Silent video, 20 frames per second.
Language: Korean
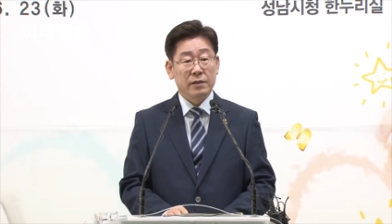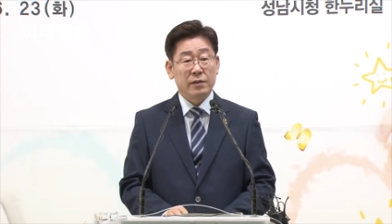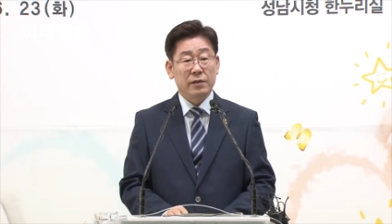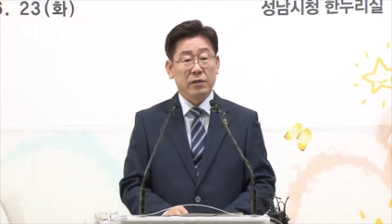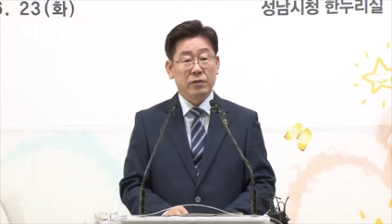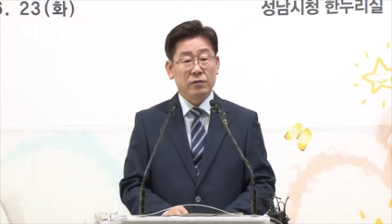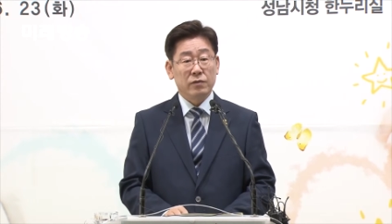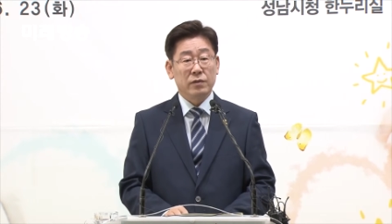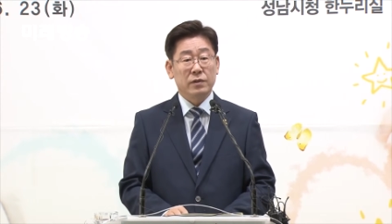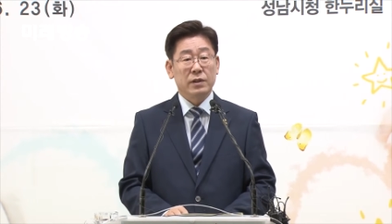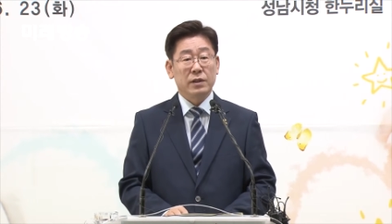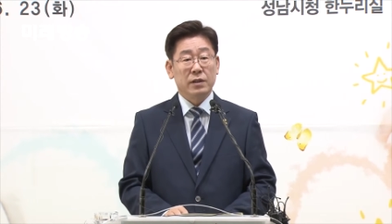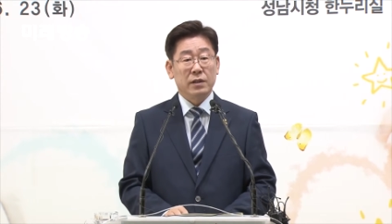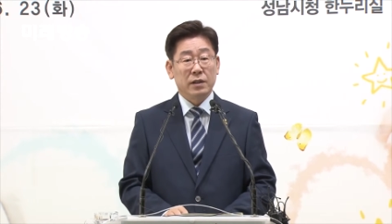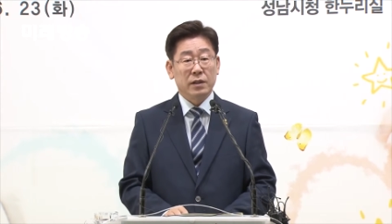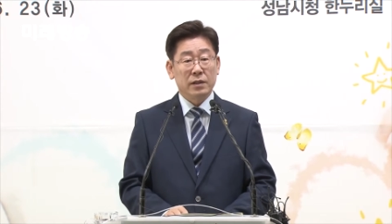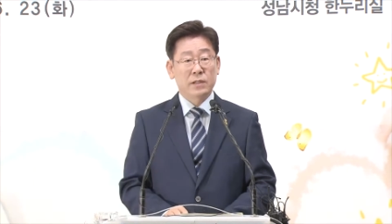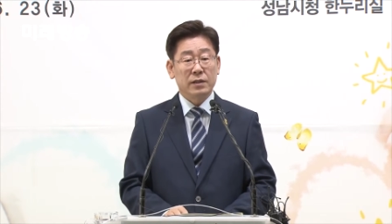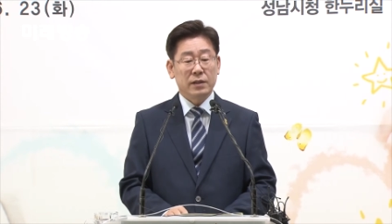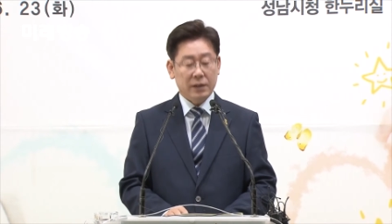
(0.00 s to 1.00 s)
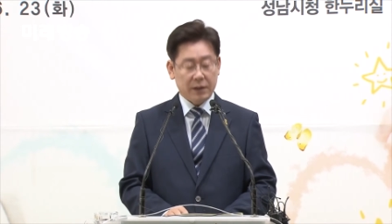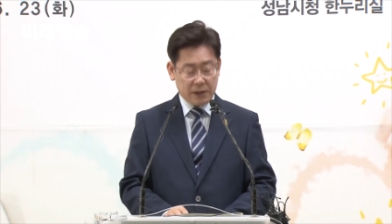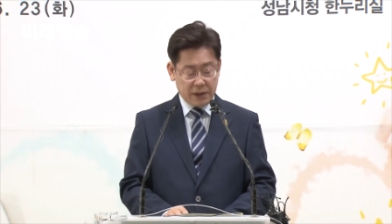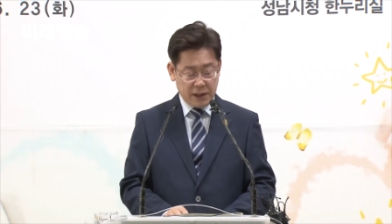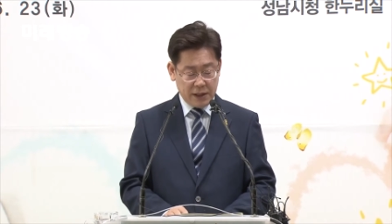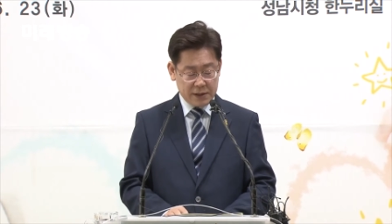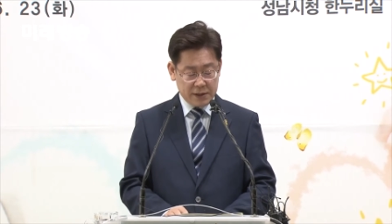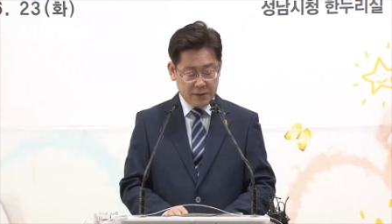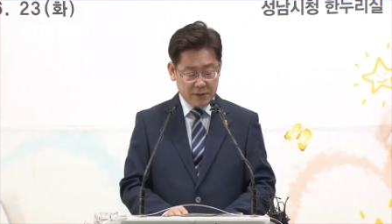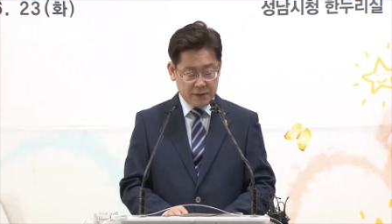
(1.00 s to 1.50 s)
결국 어떻게
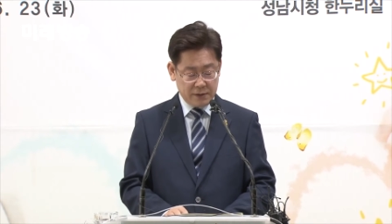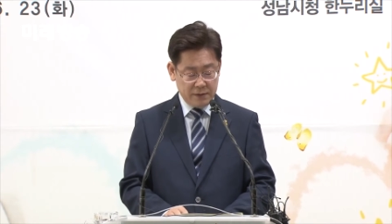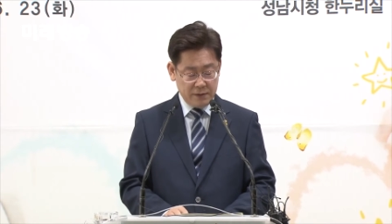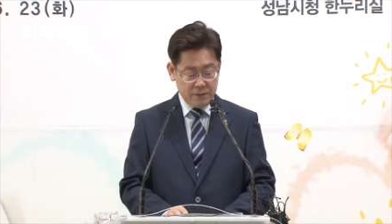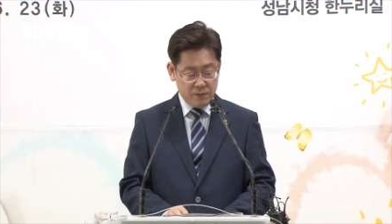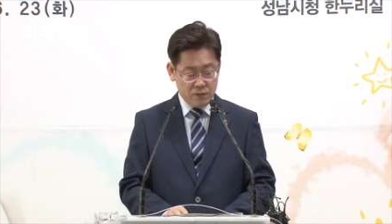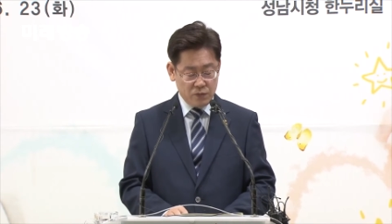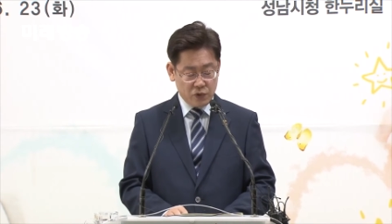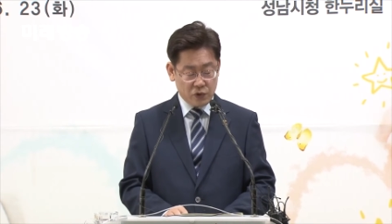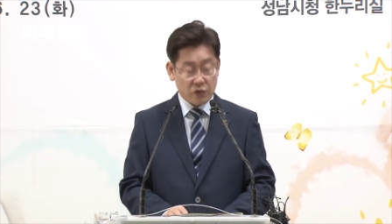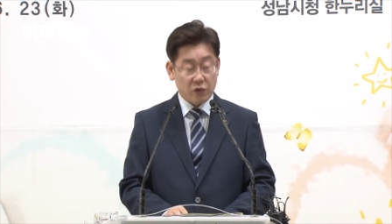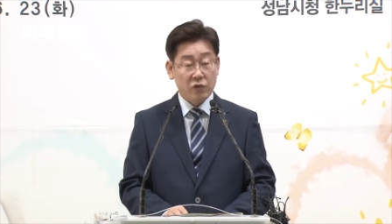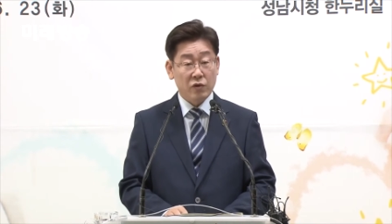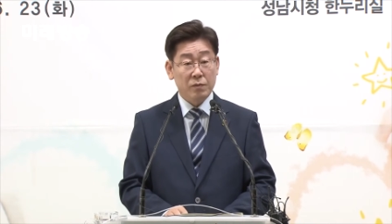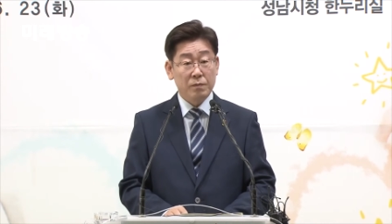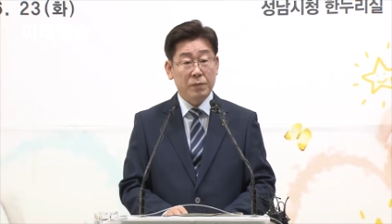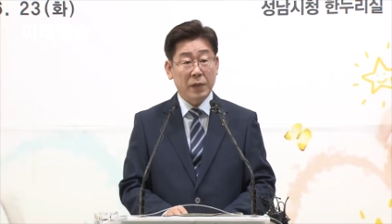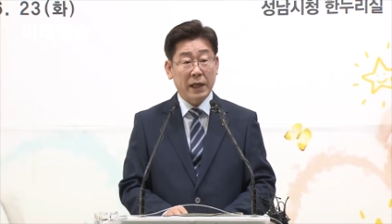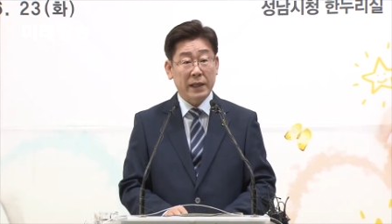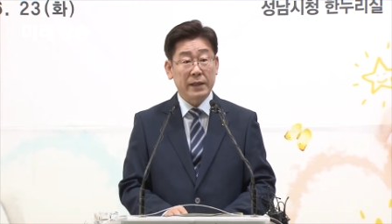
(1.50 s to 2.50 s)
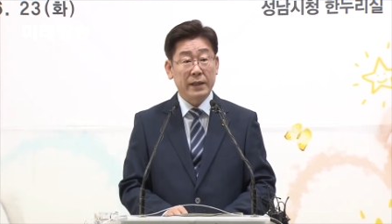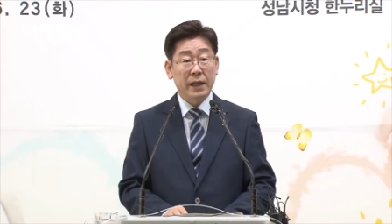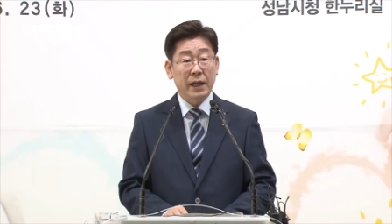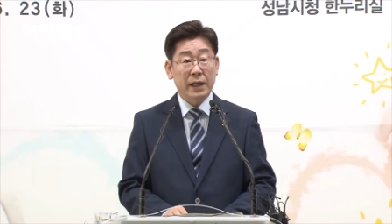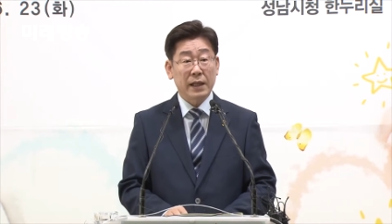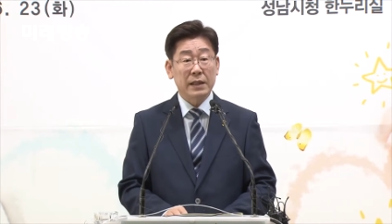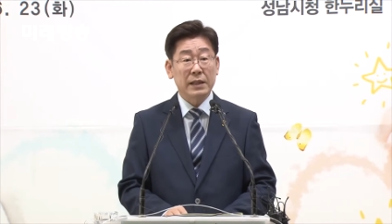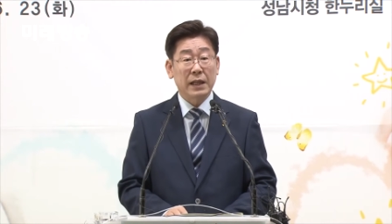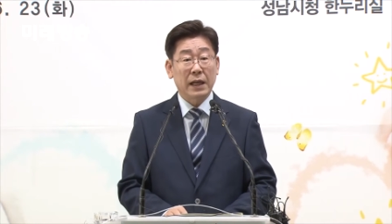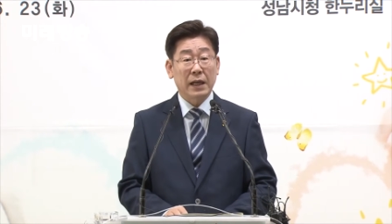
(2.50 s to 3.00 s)
해서든 무조건
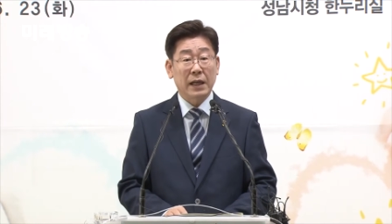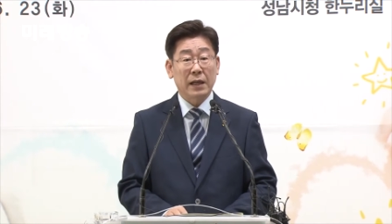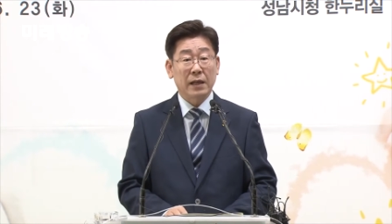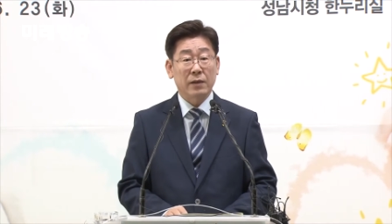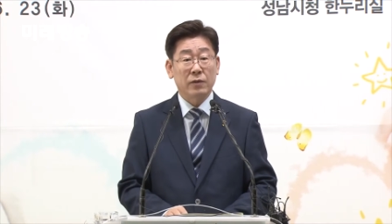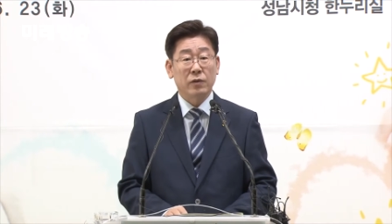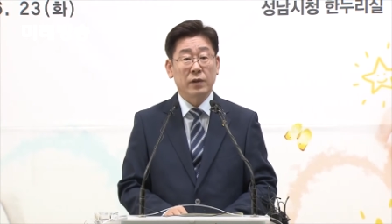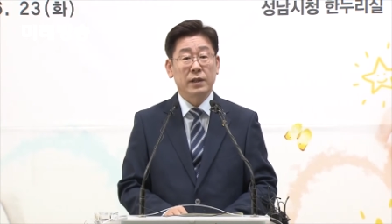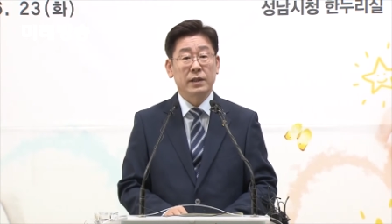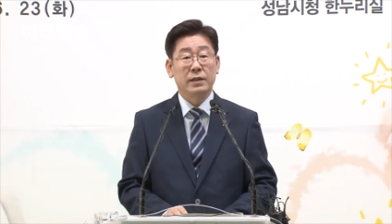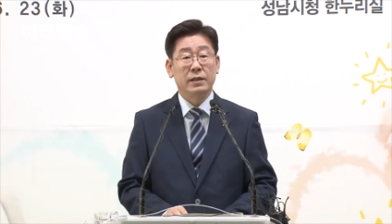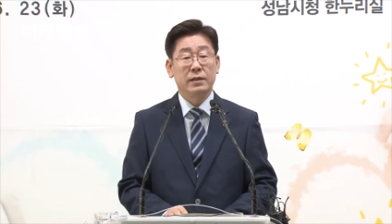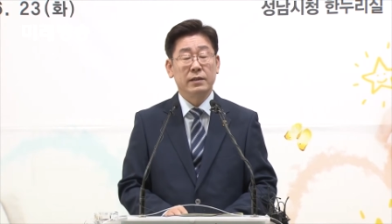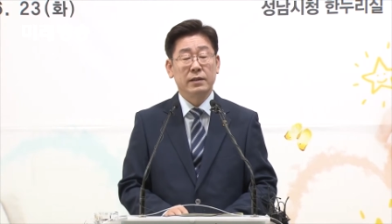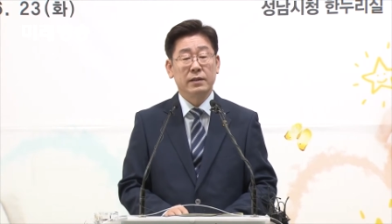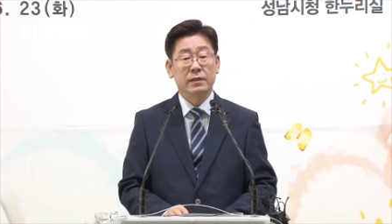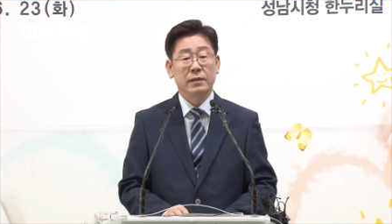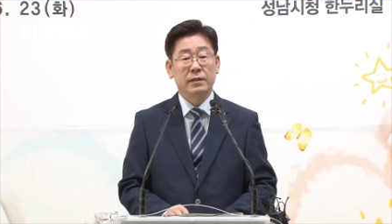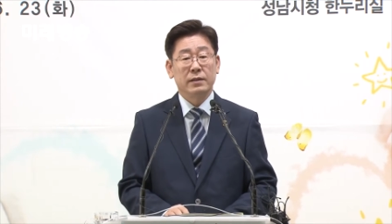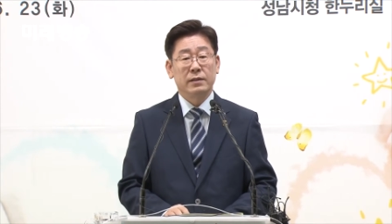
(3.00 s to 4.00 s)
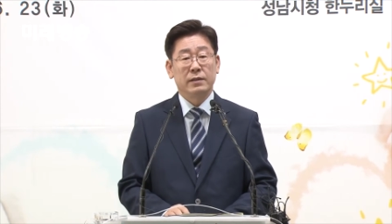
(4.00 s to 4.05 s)
반대하겠다고 하는